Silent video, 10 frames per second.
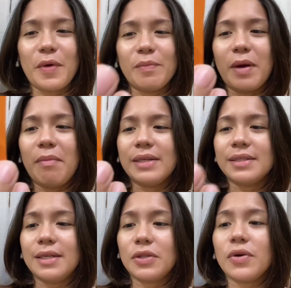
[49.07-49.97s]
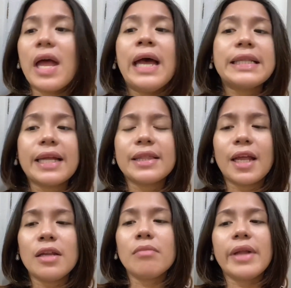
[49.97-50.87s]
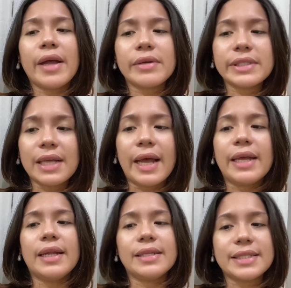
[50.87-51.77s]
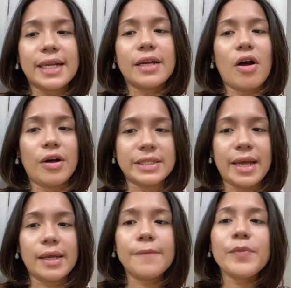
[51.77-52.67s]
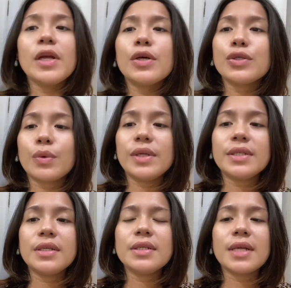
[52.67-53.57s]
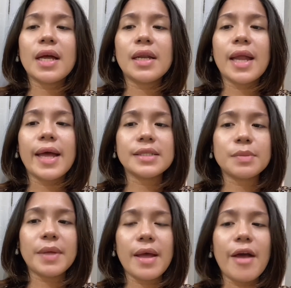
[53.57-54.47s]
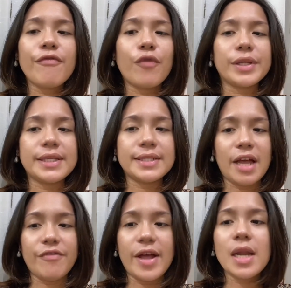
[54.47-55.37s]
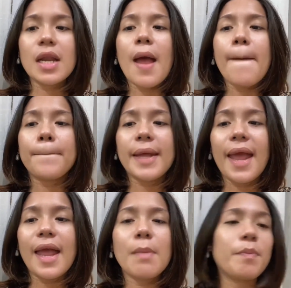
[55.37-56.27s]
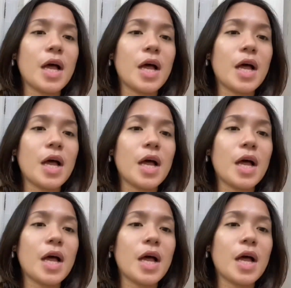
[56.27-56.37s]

kung ano pagbasa nito, titanium dioxide and zinc oxide. So this is an SPF 47 PA+++.